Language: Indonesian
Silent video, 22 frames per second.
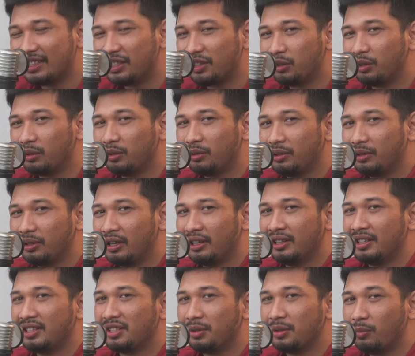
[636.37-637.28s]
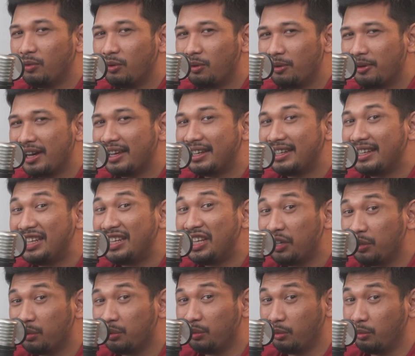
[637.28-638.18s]
itu semua
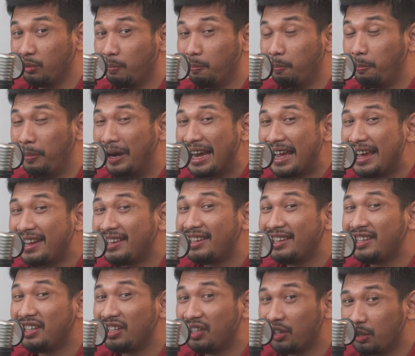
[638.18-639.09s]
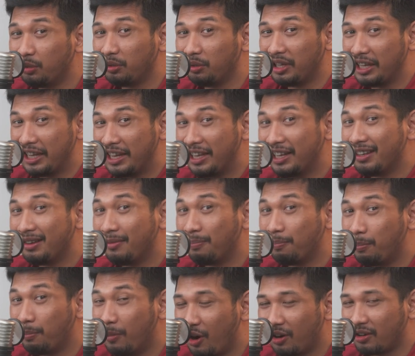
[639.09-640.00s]
new, brand new
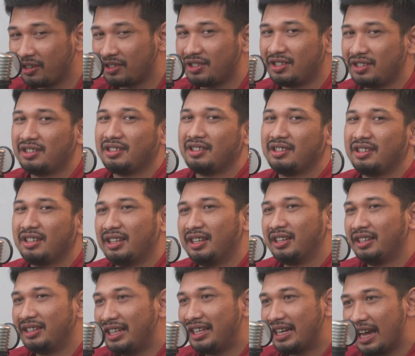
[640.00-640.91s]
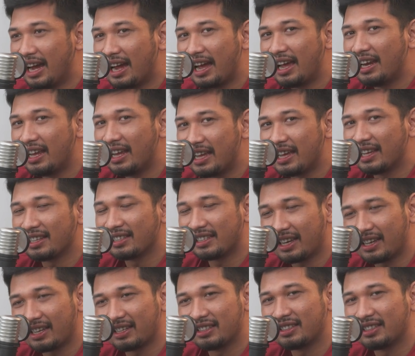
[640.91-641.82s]
in box. Tidak ada yang
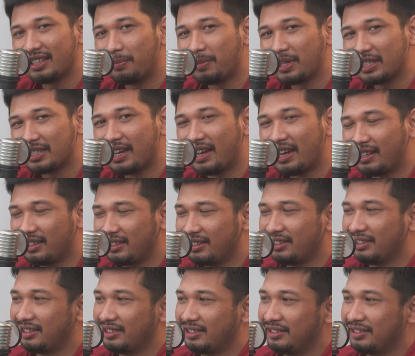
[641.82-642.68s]
second sama sekali.